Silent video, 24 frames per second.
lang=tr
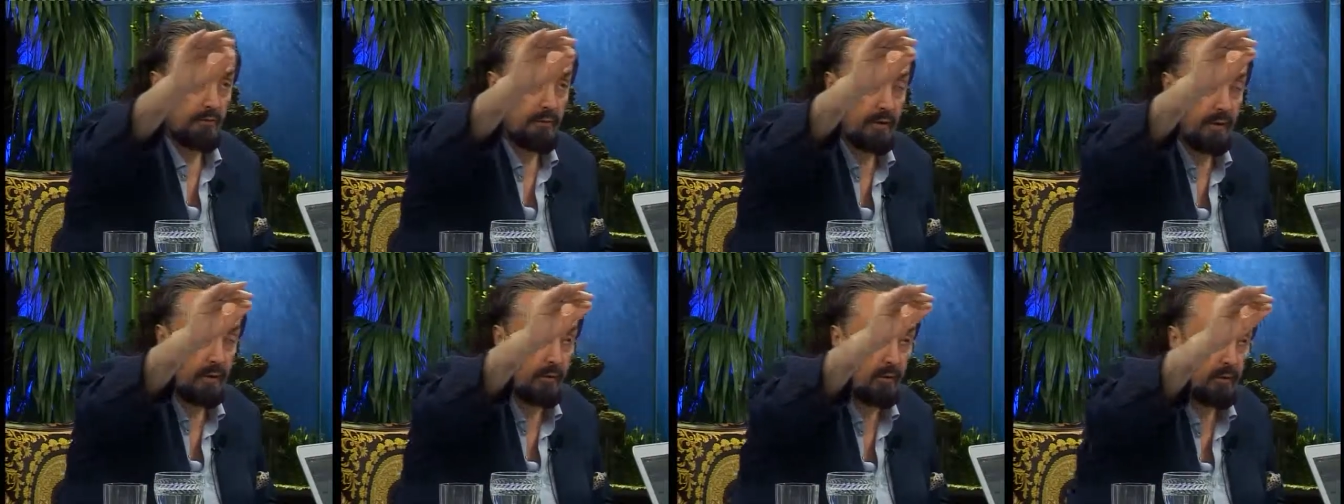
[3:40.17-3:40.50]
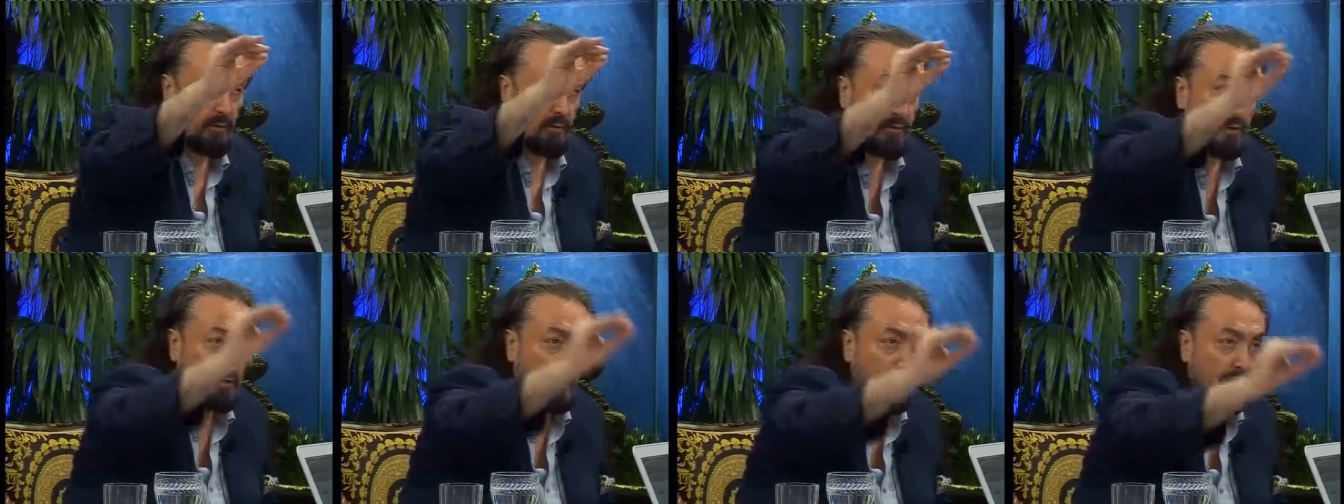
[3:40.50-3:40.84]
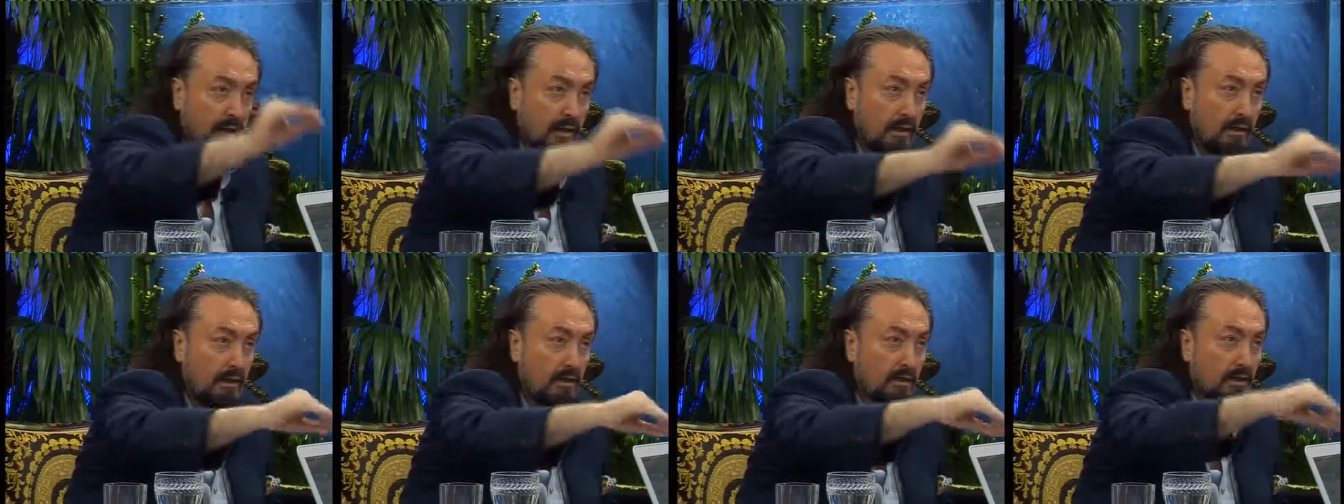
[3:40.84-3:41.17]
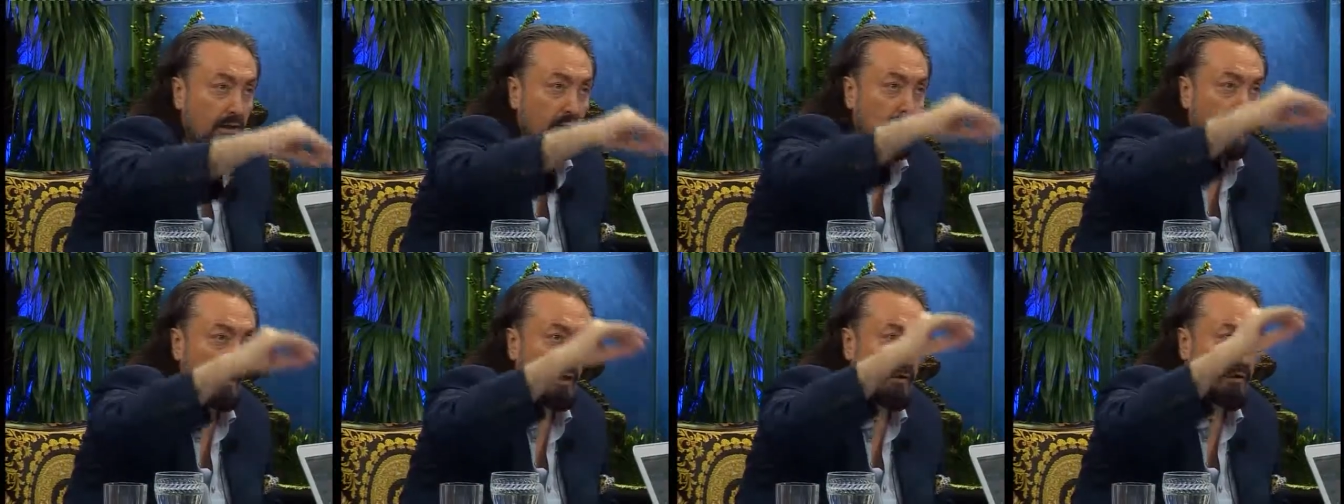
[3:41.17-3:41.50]
Firavun'un
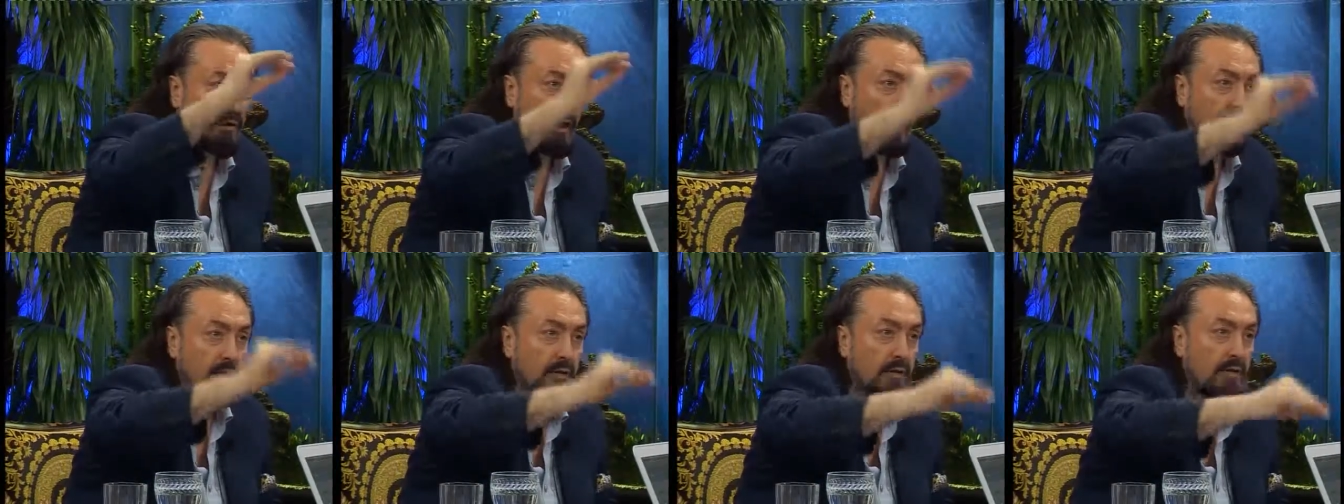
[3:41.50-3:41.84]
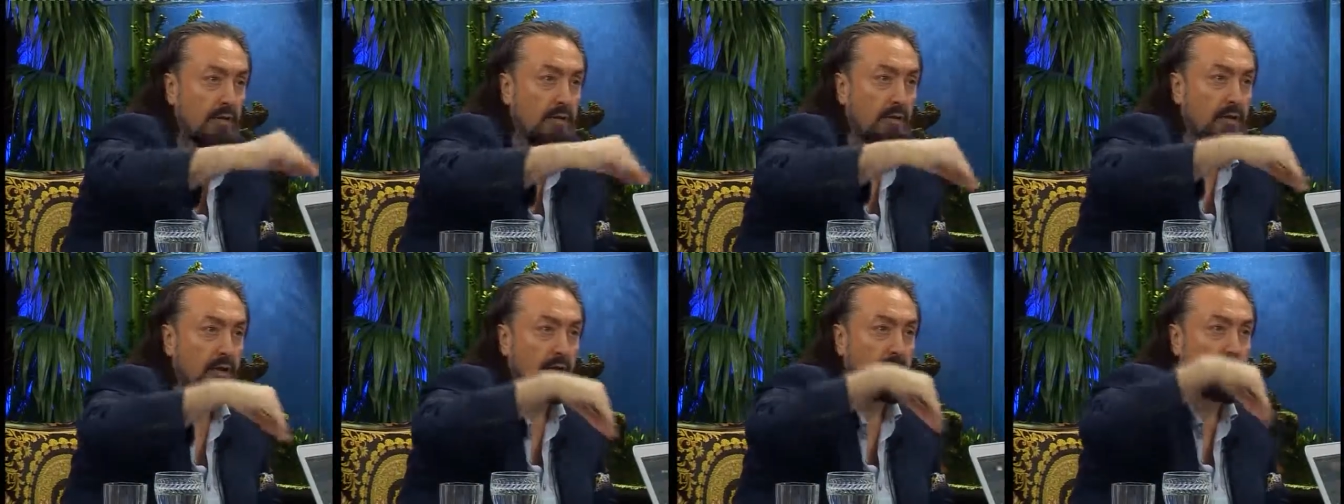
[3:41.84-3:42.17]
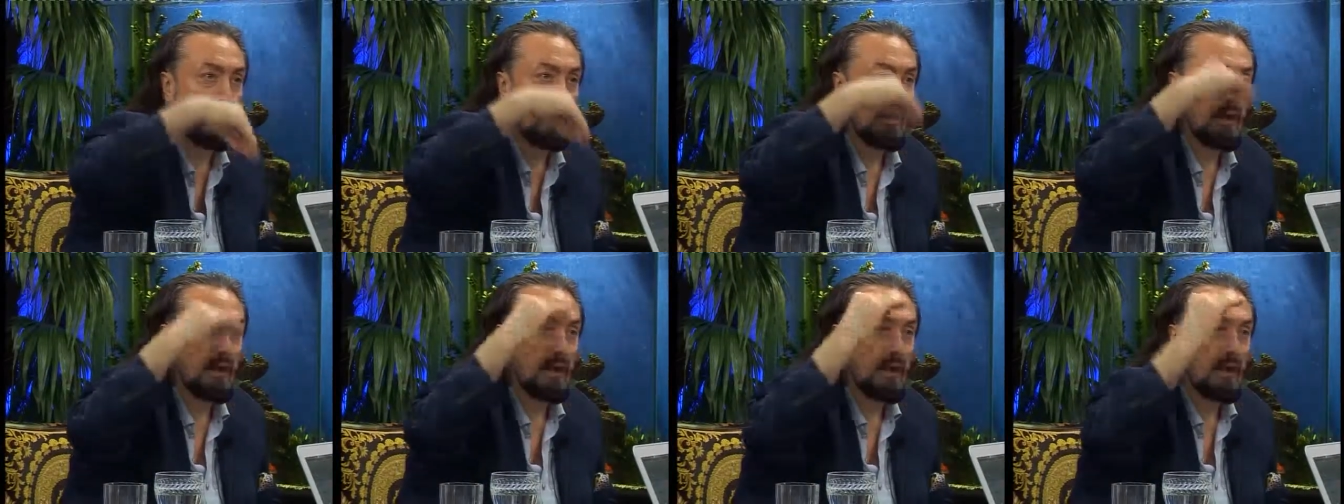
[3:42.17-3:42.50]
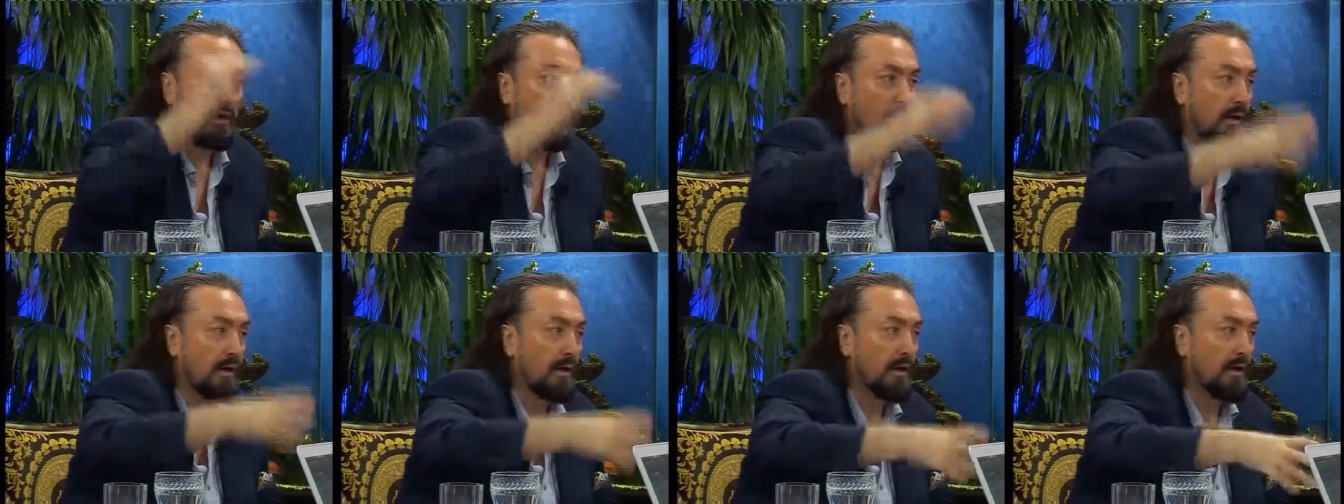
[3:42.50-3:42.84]
sarayını da, kendini de,
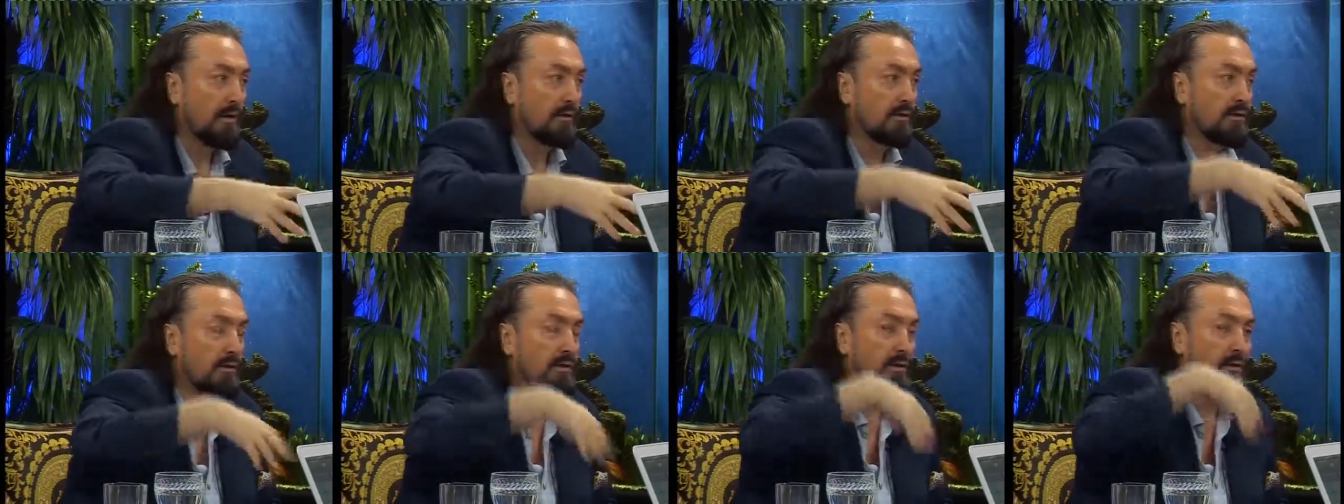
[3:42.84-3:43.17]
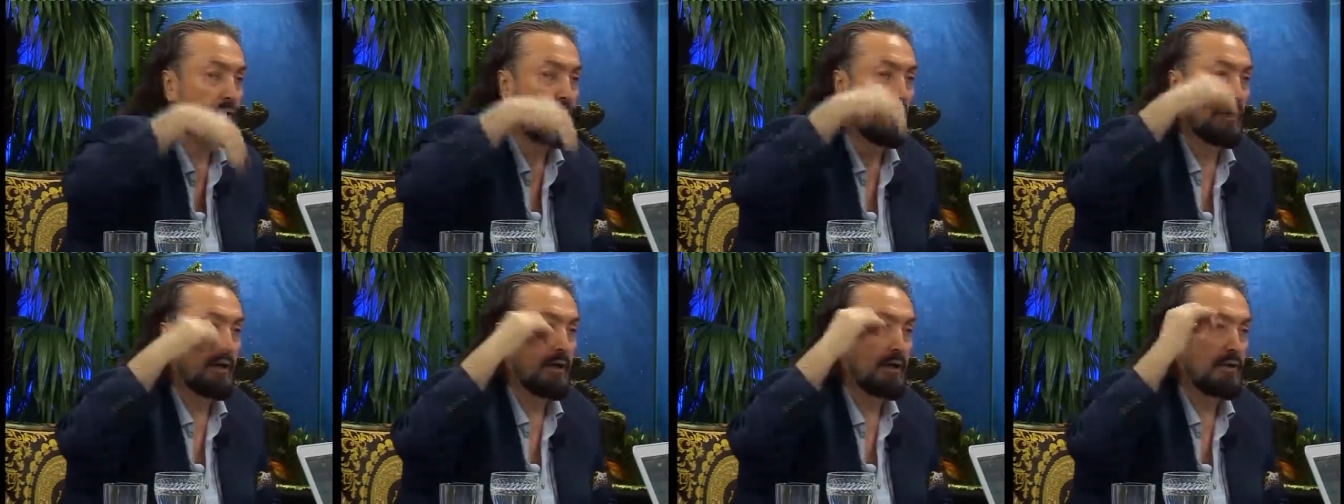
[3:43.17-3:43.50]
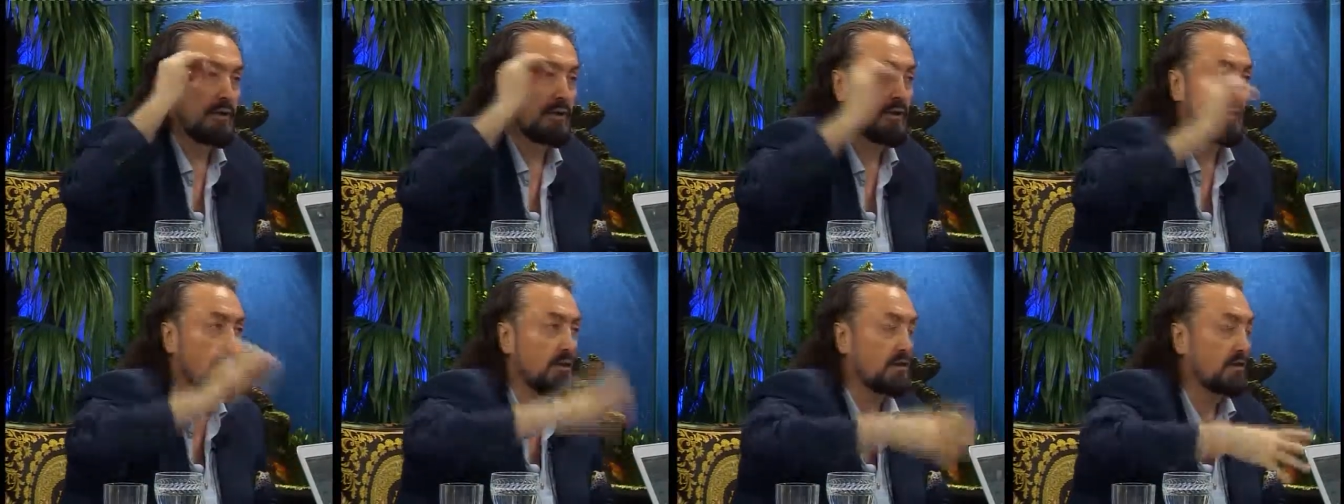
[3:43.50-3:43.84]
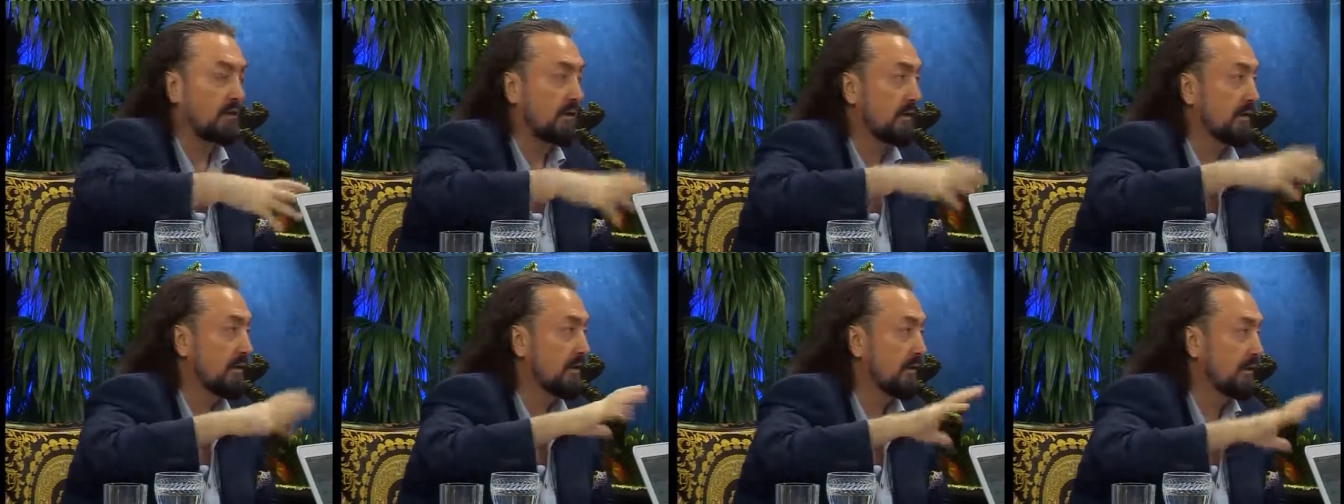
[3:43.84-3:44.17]
hayatını da,
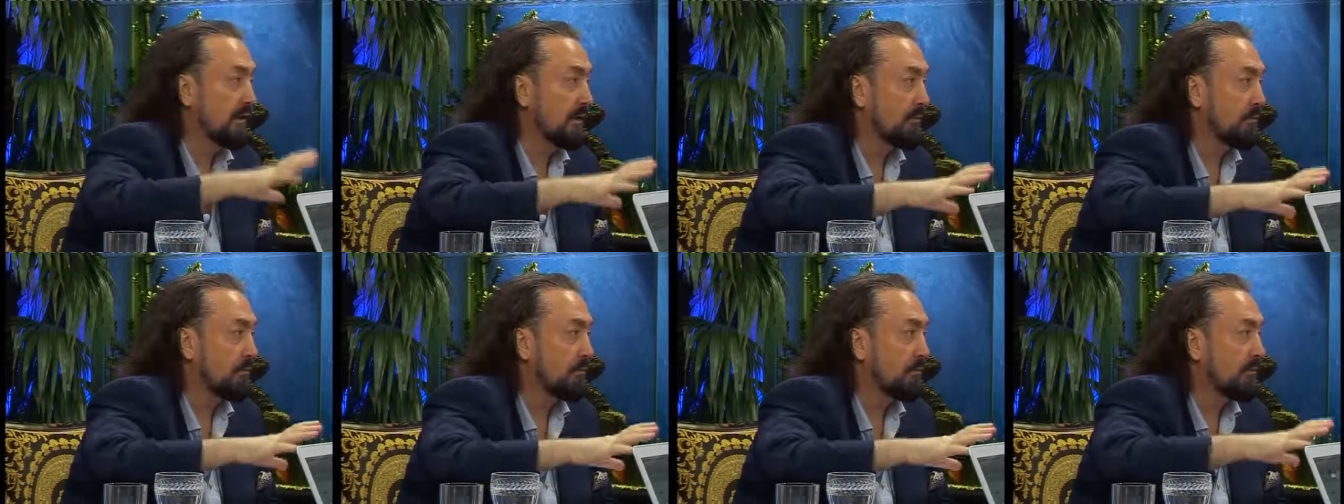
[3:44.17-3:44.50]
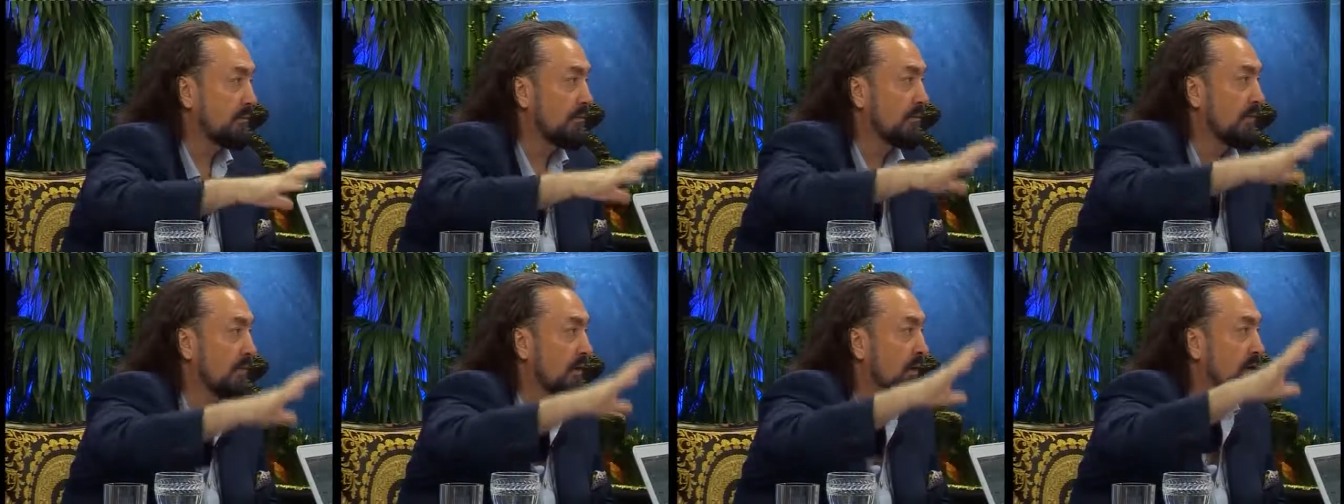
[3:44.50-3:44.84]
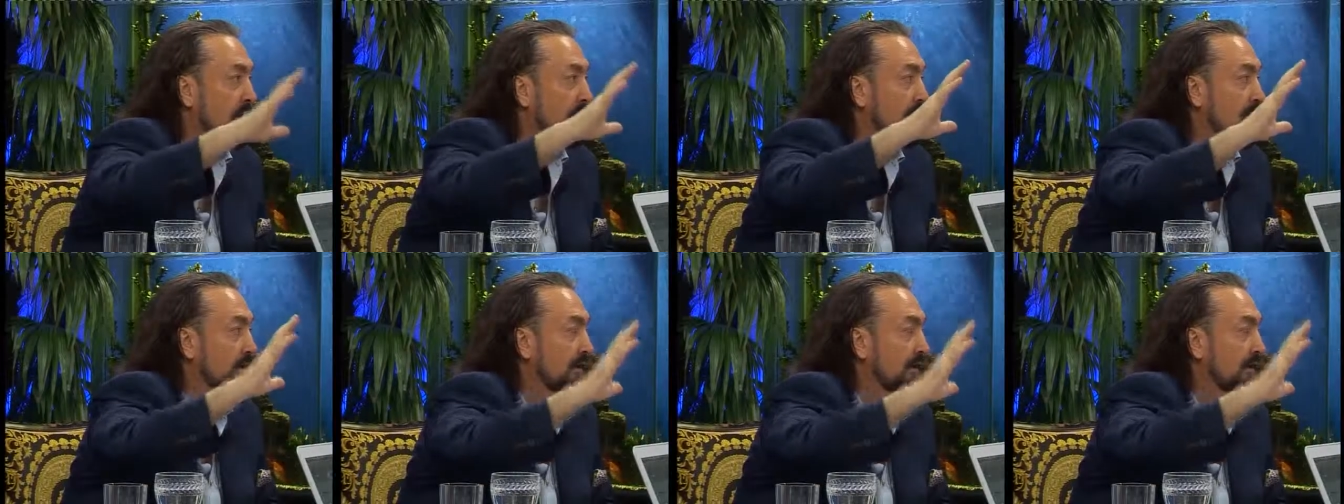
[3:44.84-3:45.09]
inançlarını istemiyorum.